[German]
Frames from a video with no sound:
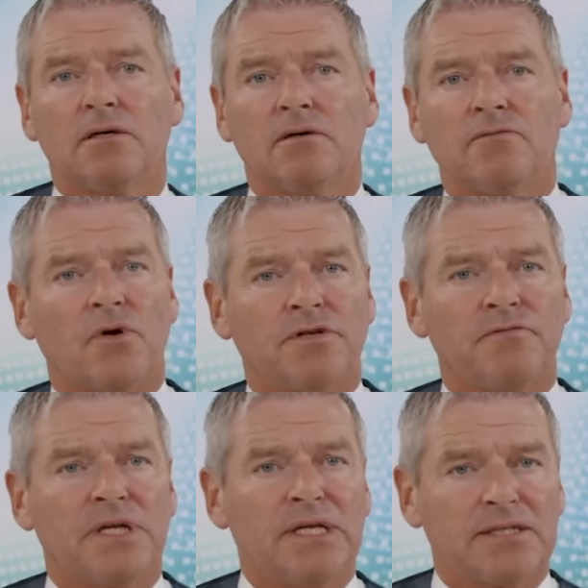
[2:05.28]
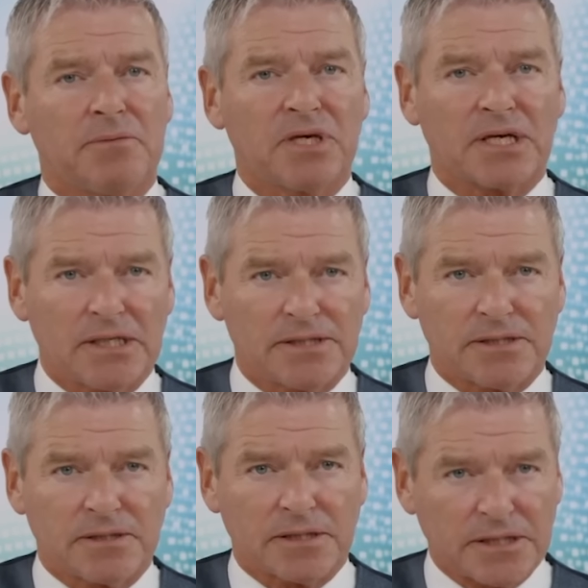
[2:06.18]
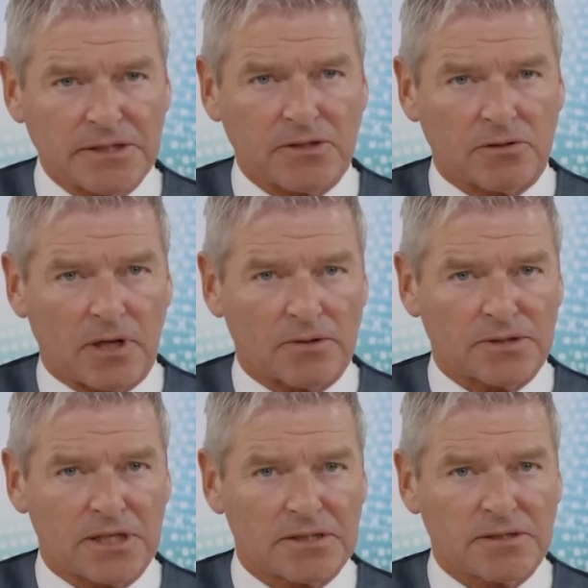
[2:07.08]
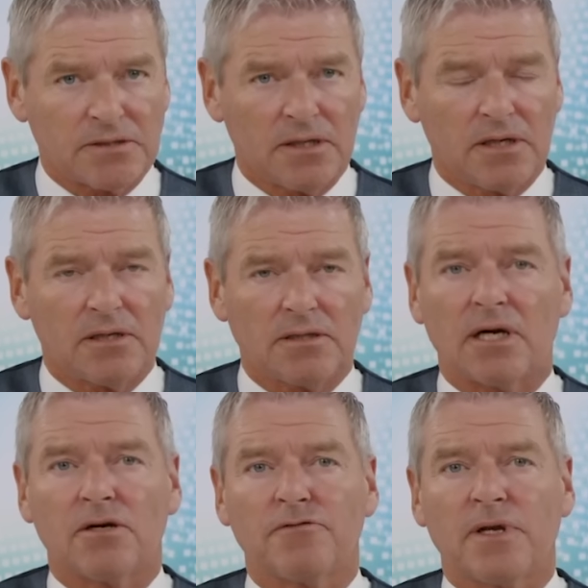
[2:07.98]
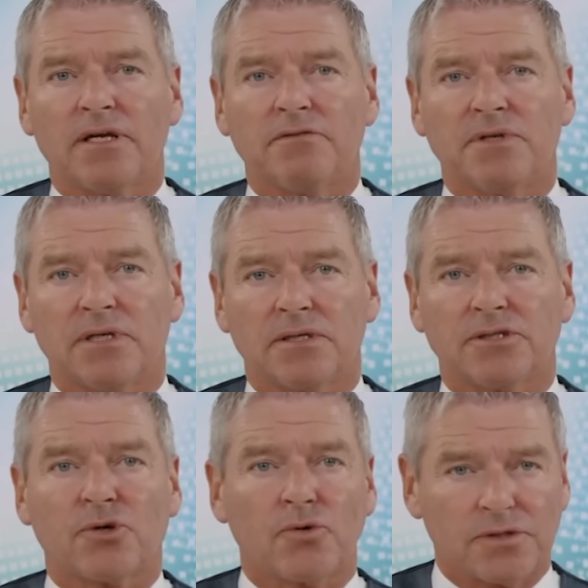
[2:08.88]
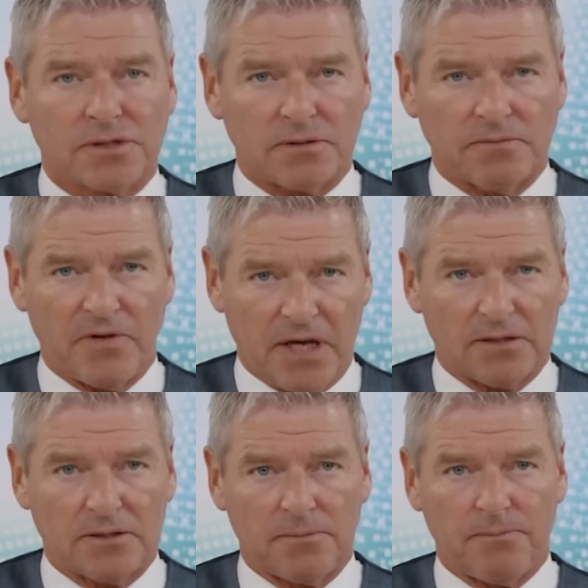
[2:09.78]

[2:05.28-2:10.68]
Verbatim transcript: wollen wir nicht dem geringsten Risiko aussetzen, darauf legen wir größten Wert.